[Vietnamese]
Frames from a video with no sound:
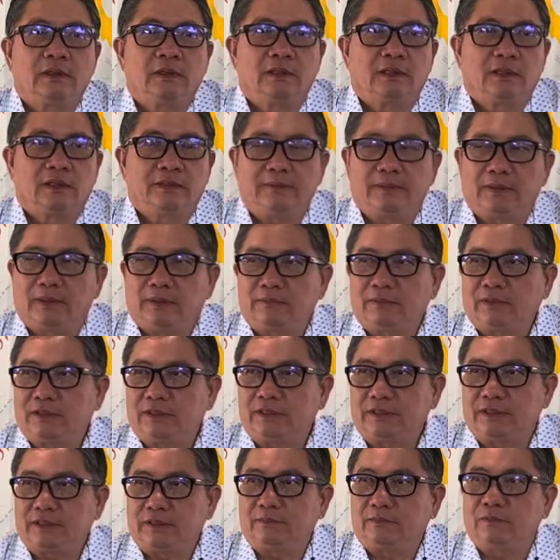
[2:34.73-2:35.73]
thôi mình không nói
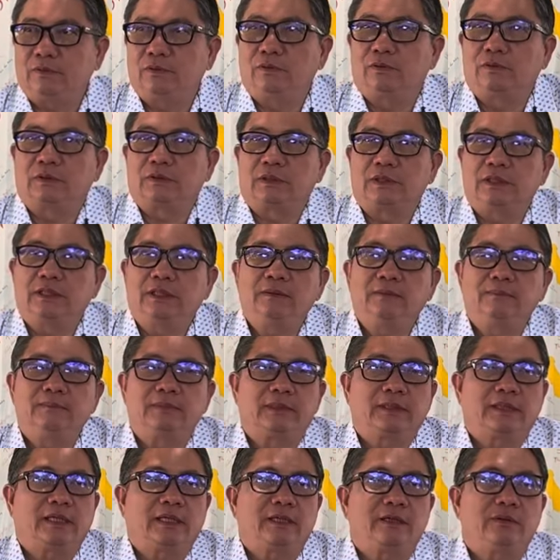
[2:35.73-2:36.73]
chuyện buồn nữa
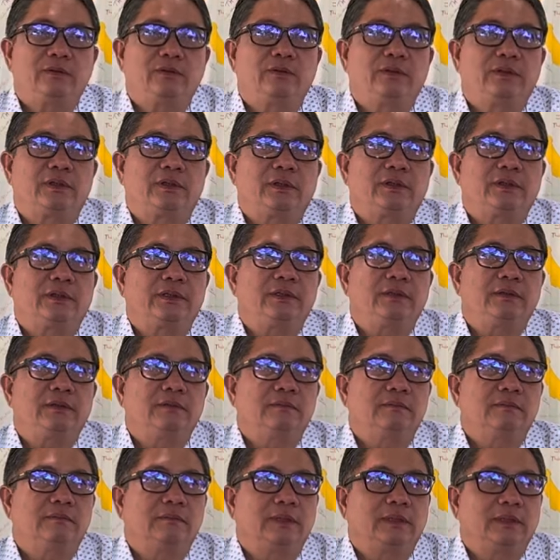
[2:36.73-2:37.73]
mình đã vui rồi
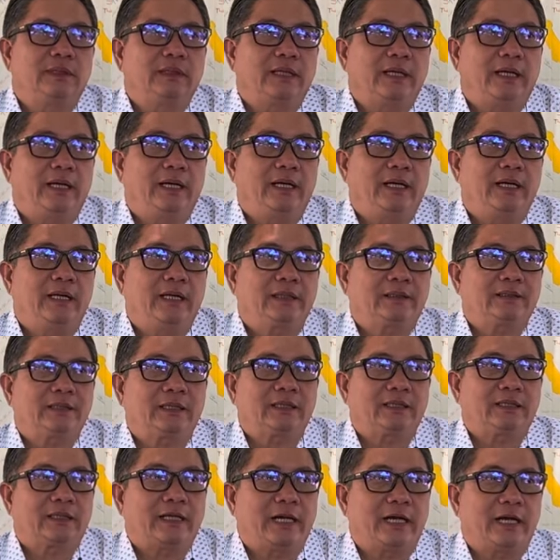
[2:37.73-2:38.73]
mình đã
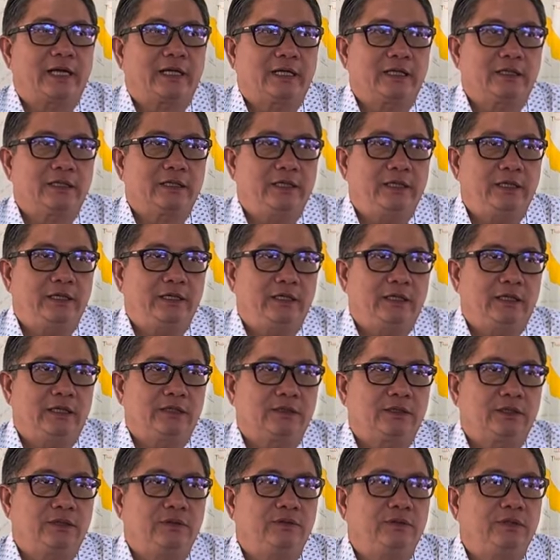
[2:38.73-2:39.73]
tất cả các vị đã
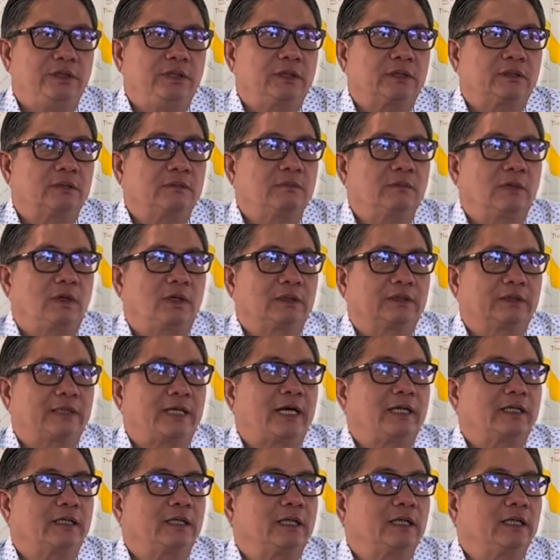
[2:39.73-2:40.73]
tiêu diệt bọn
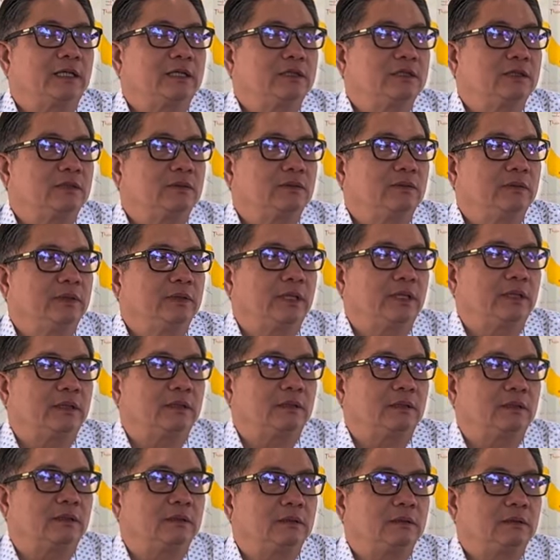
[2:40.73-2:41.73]
tà thần ở trên núi này
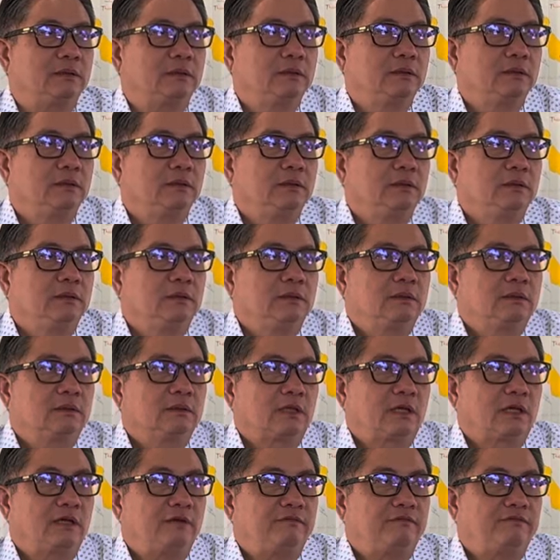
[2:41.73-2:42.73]
rồi
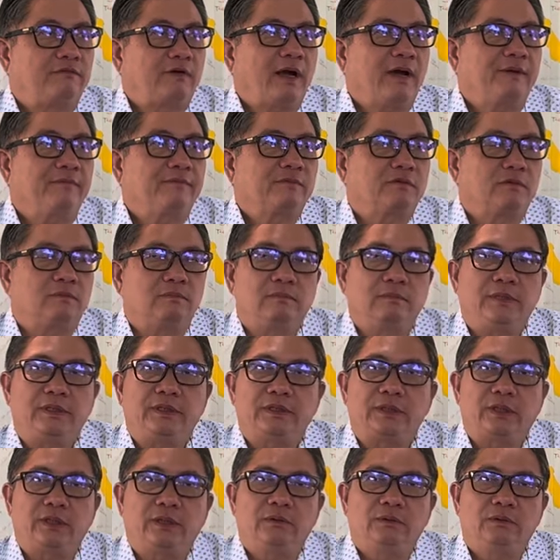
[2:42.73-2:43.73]
thầy pháp cũng bị
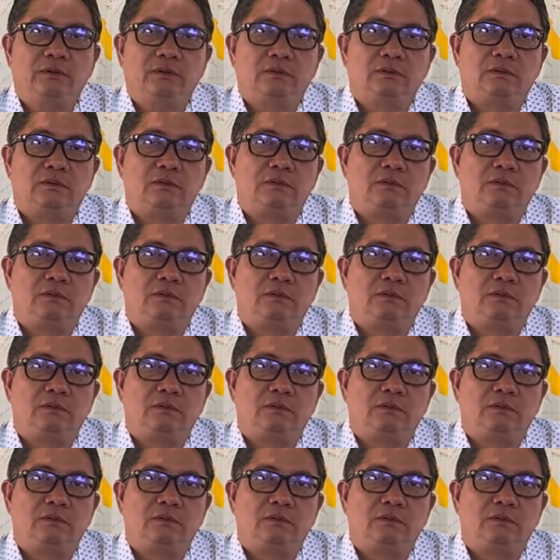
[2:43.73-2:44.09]
tiêu